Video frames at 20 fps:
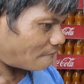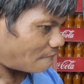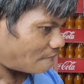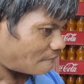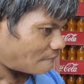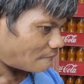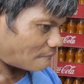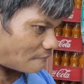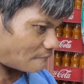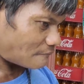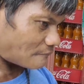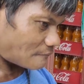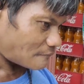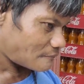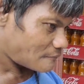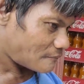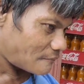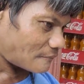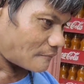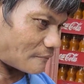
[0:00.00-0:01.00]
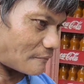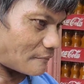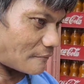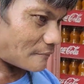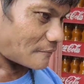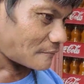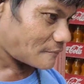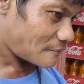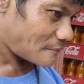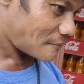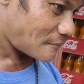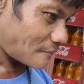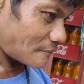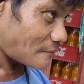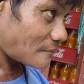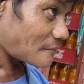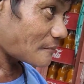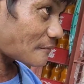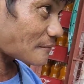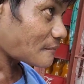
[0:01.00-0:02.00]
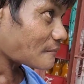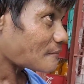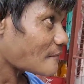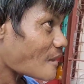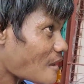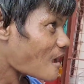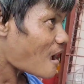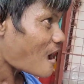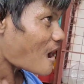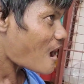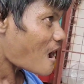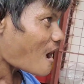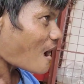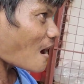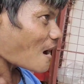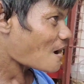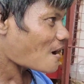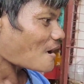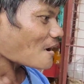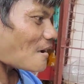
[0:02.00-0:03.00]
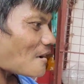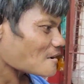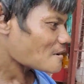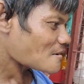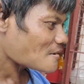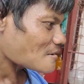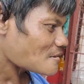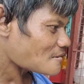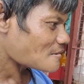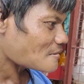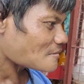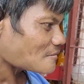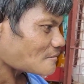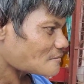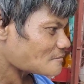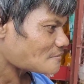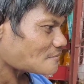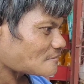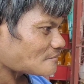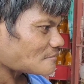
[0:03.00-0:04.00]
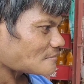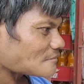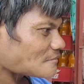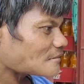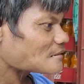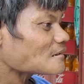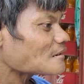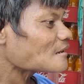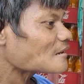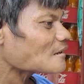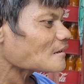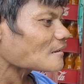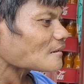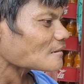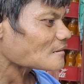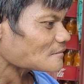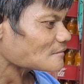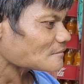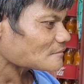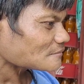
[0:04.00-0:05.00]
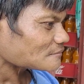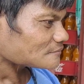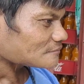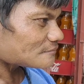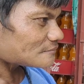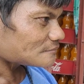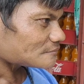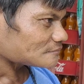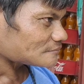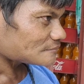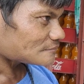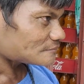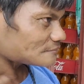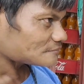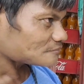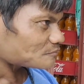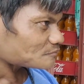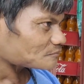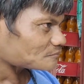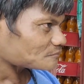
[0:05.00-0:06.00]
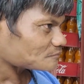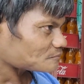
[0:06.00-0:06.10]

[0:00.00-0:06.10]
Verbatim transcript: Si Gary, Gary. Gary. Nagaanta lang kag Cecilio ha. Sige.